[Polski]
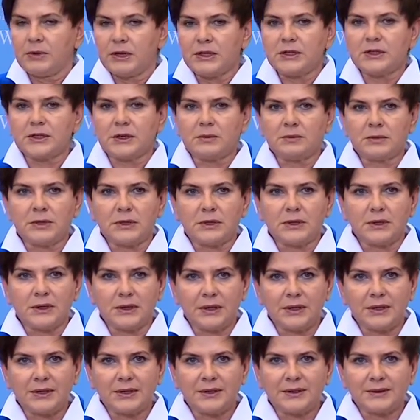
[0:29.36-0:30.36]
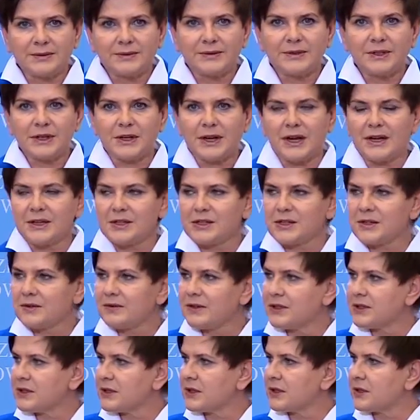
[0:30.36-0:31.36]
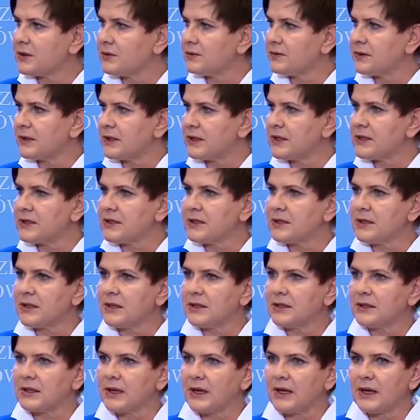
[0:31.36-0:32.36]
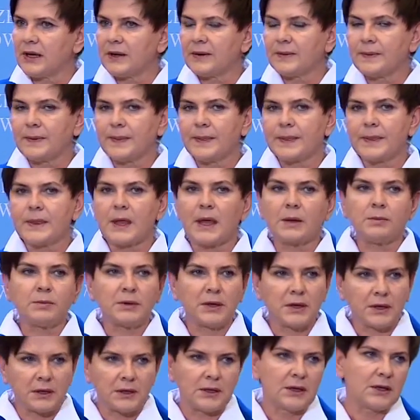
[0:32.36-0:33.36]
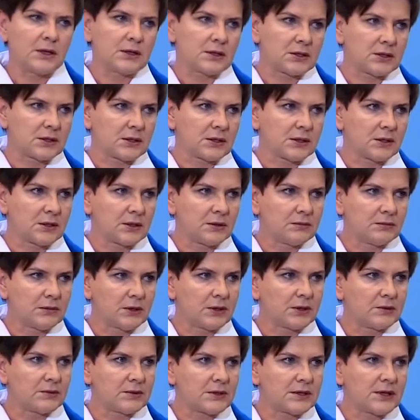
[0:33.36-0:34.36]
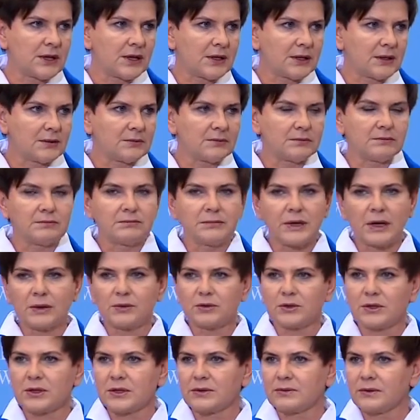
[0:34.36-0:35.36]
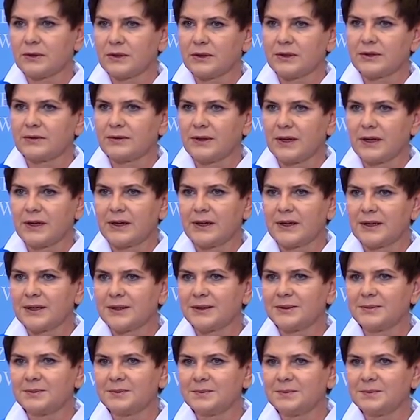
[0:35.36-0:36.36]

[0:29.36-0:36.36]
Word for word: będziemy realizować te konferencje na najpiękniejszych, moim zdaniem, biało-czerwonych flagach.